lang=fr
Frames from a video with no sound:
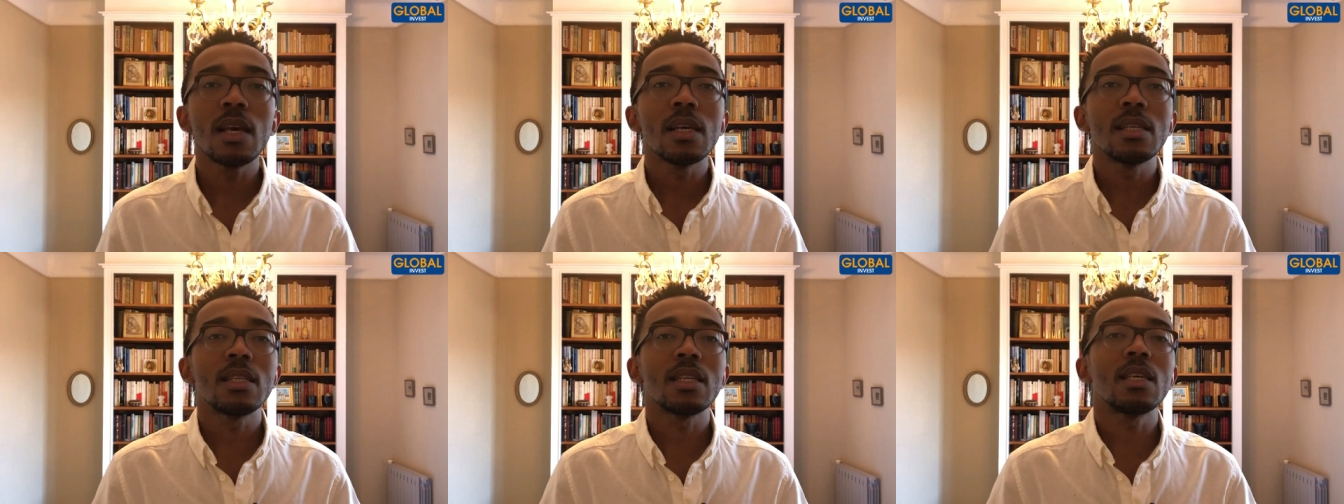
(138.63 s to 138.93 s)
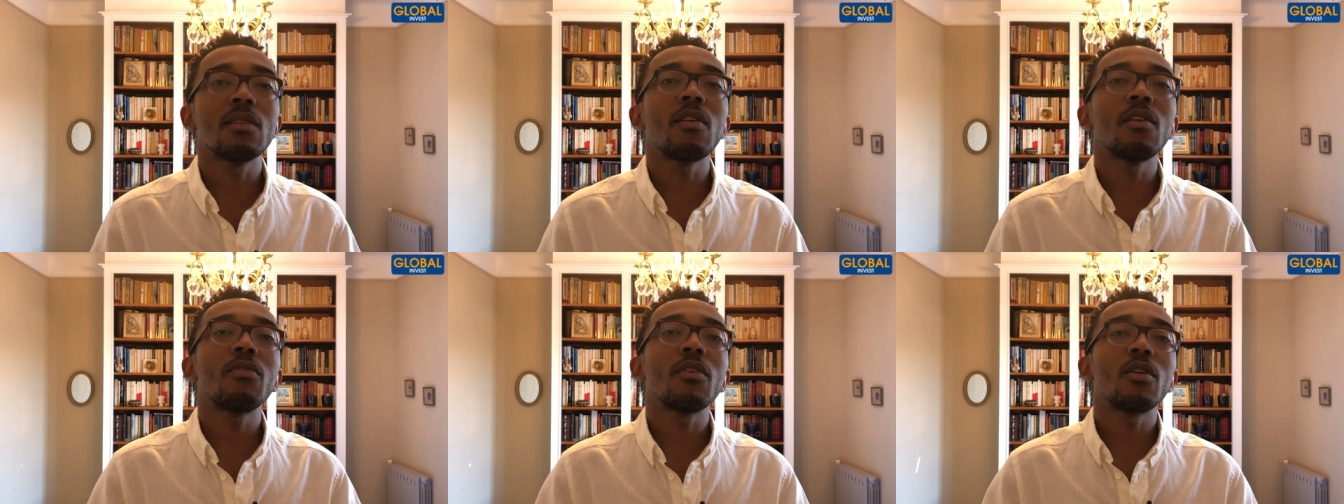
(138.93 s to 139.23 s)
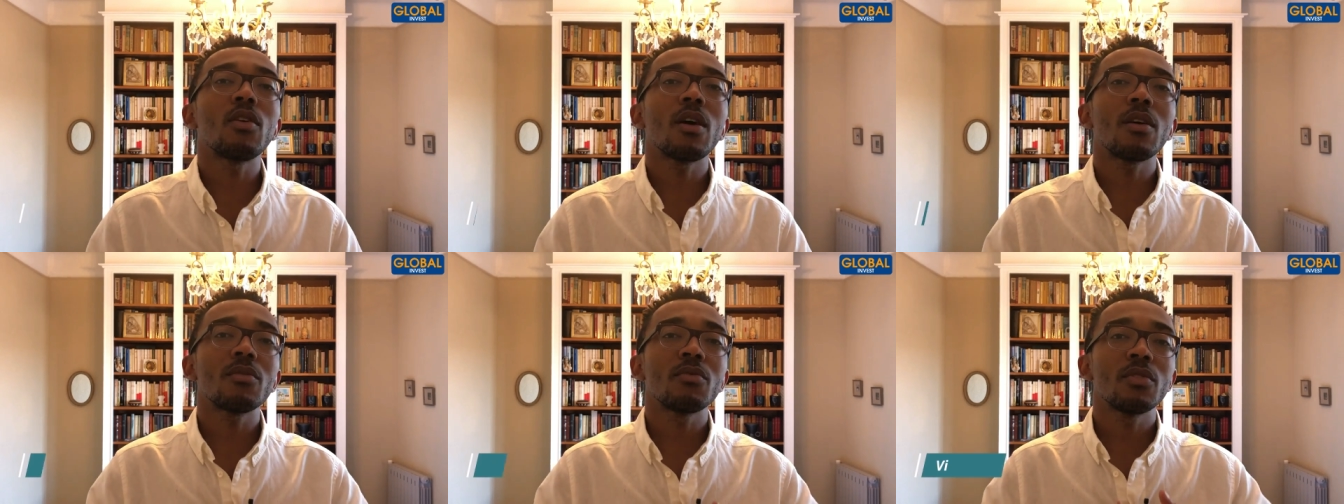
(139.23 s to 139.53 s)
c'est qu'il va
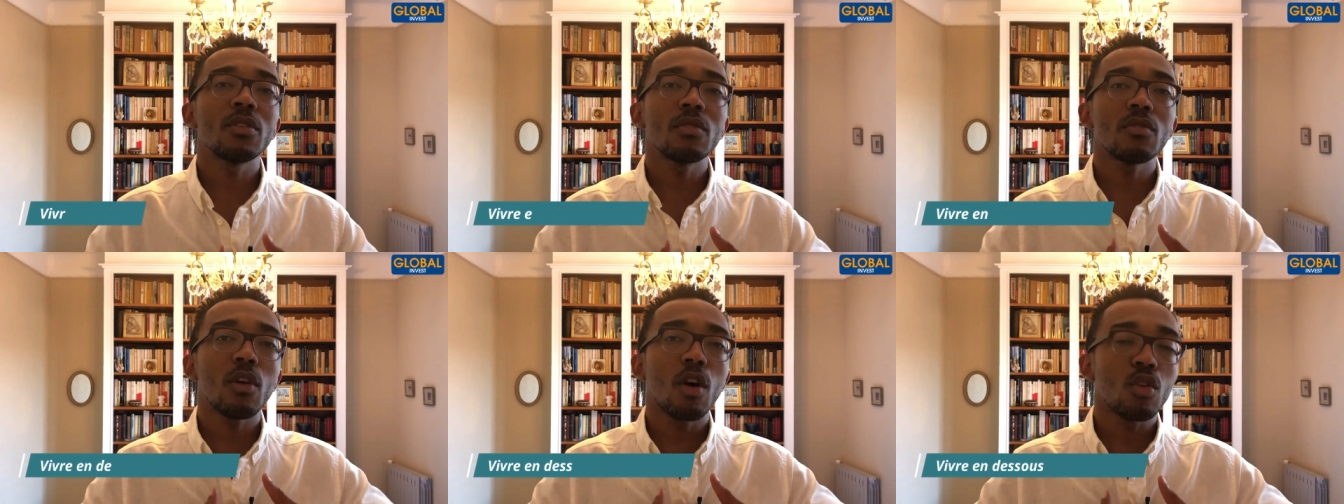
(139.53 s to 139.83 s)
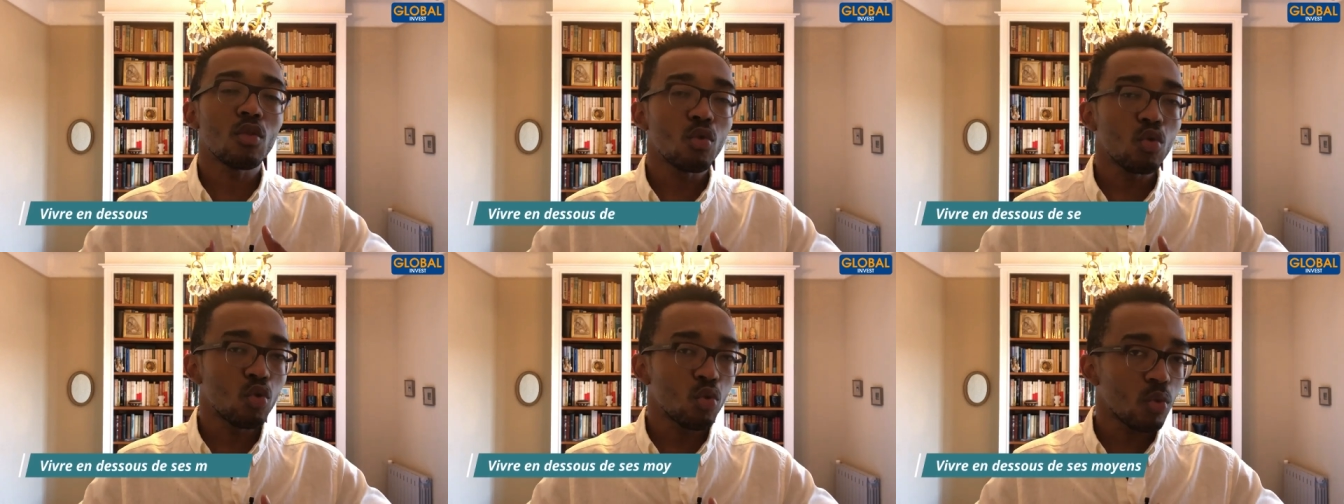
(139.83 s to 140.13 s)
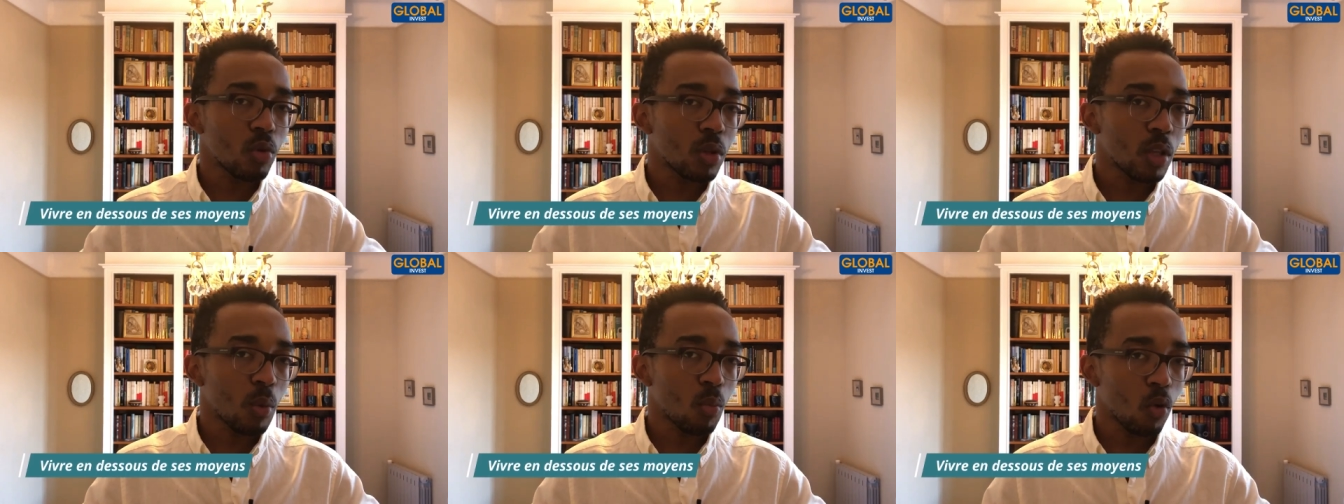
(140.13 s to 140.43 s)
falloir vivre en
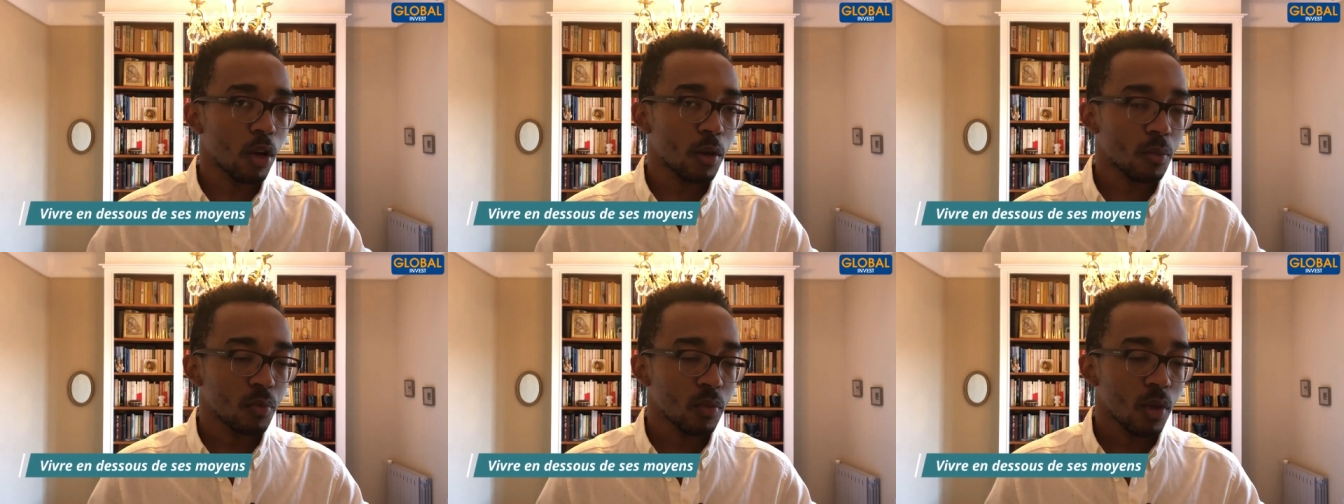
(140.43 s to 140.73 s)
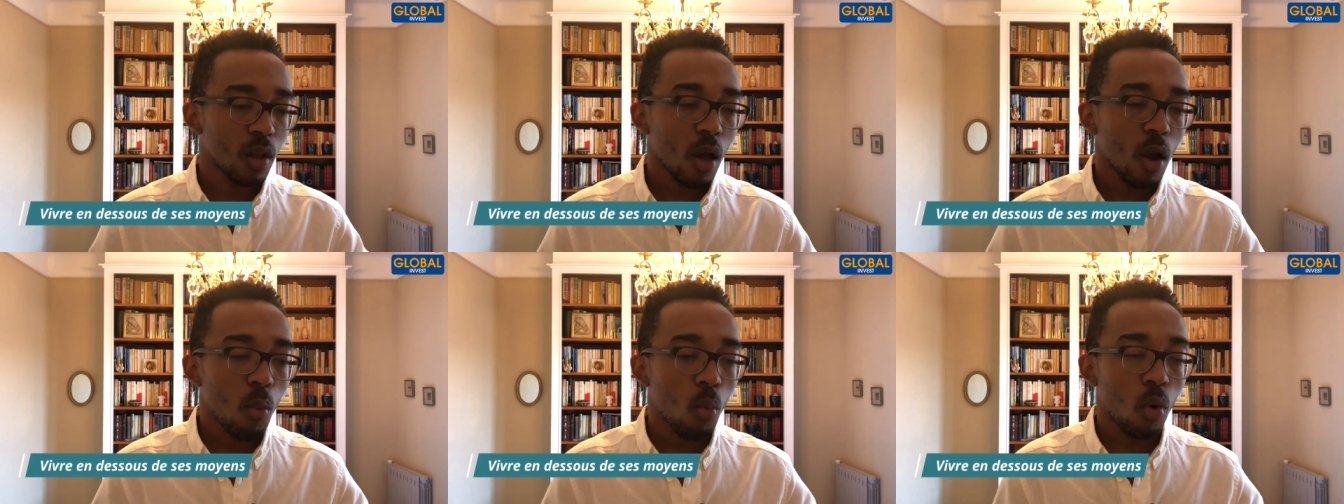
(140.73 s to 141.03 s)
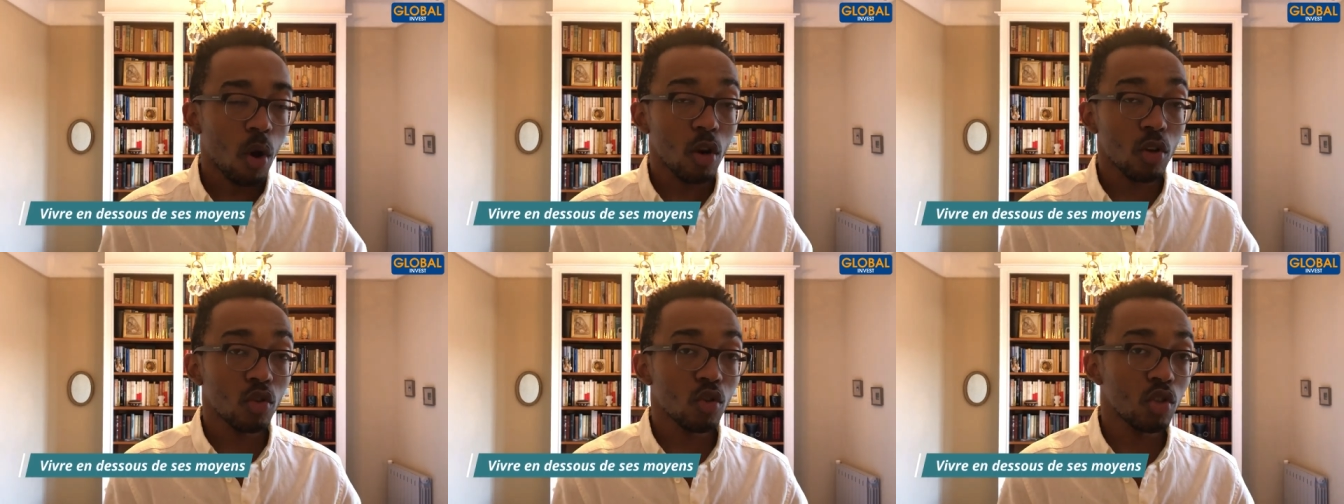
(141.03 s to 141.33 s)
dessous de tes moyens.
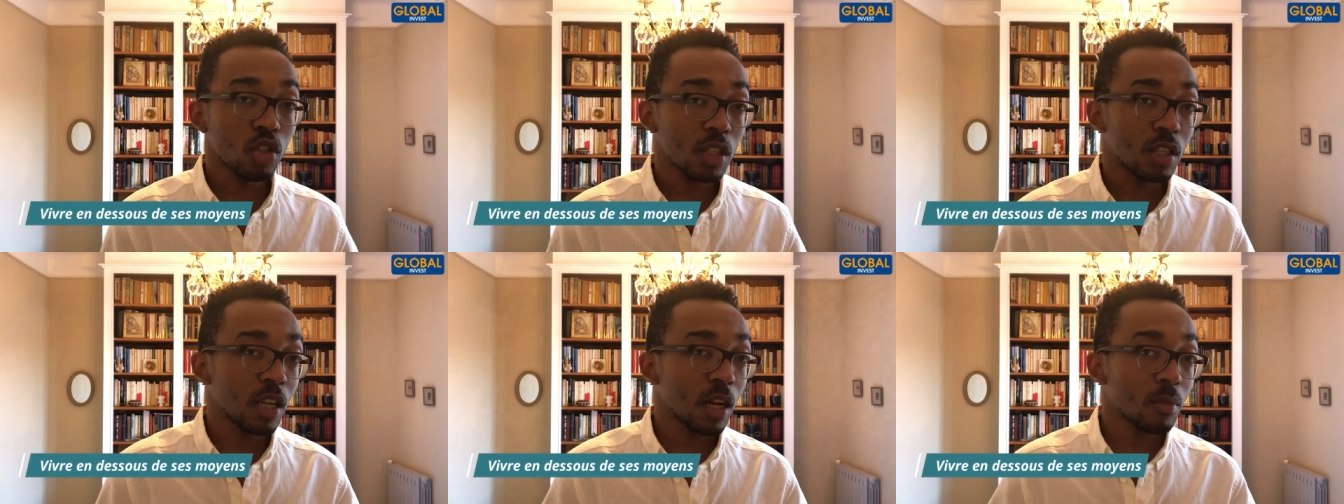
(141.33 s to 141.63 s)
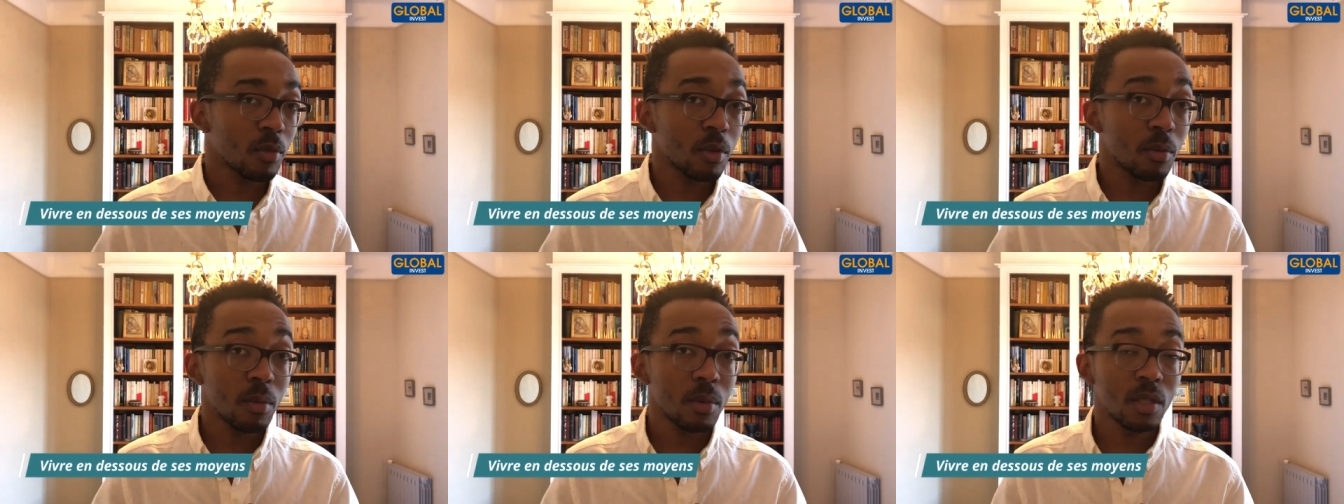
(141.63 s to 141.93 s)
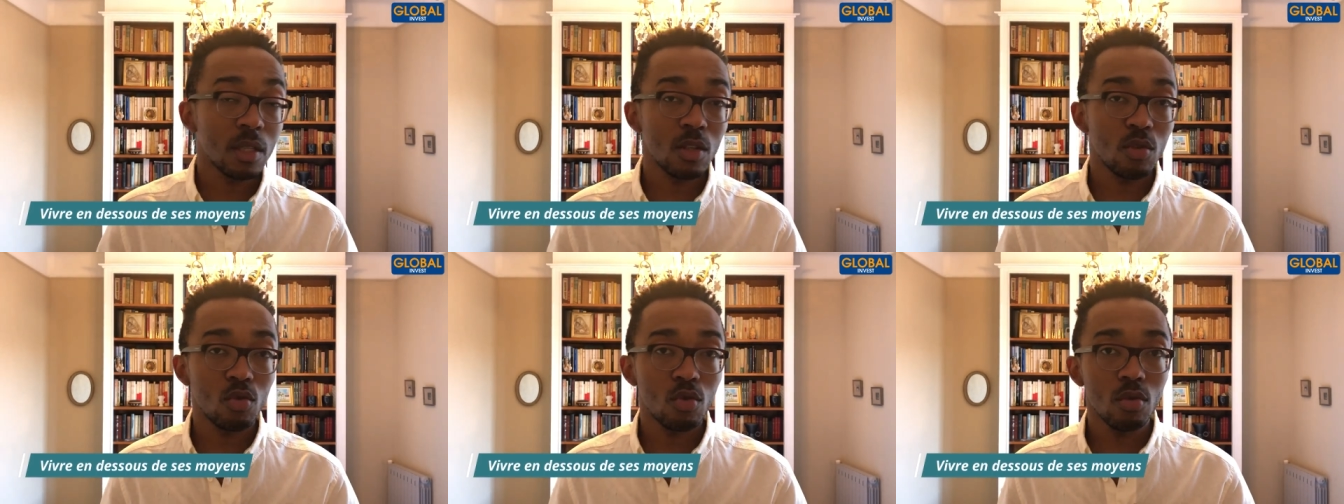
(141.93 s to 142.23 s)
Moi, lorsque j'ai terminé
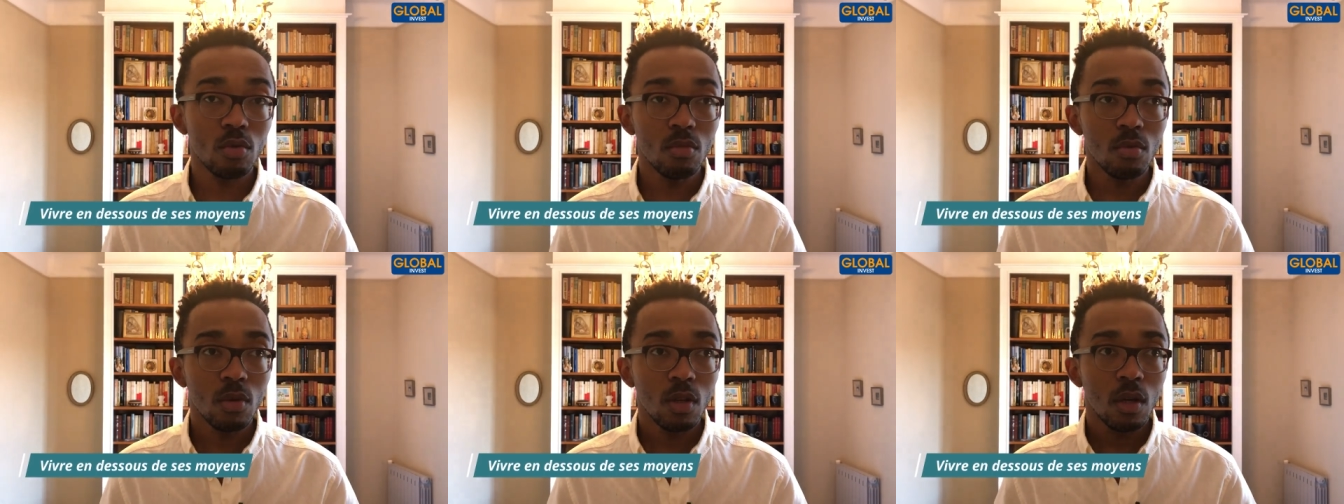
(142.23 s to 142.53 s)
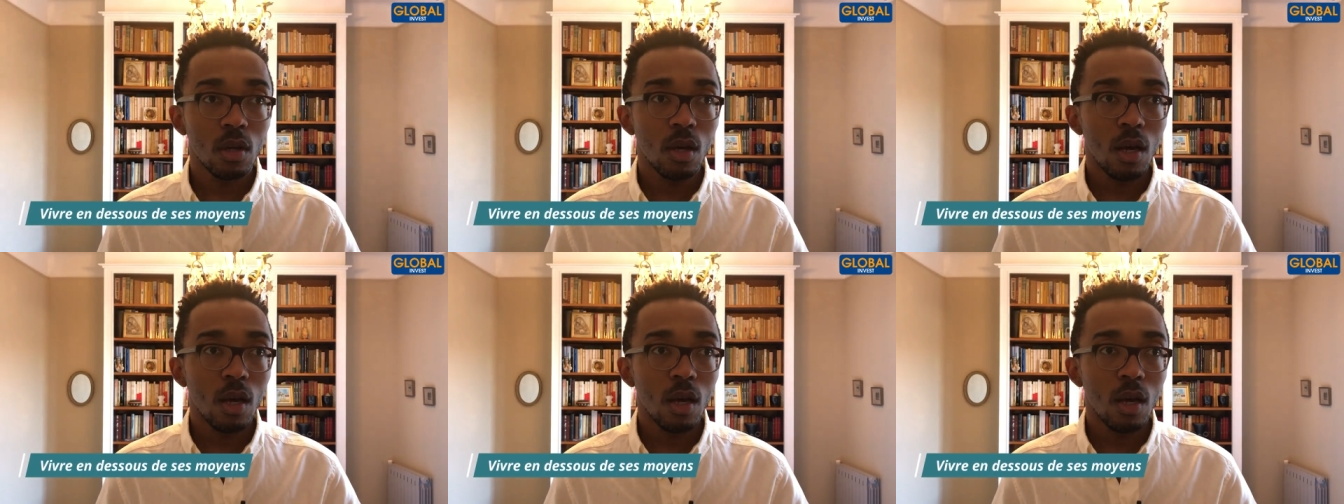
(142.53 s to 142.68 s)
mes études,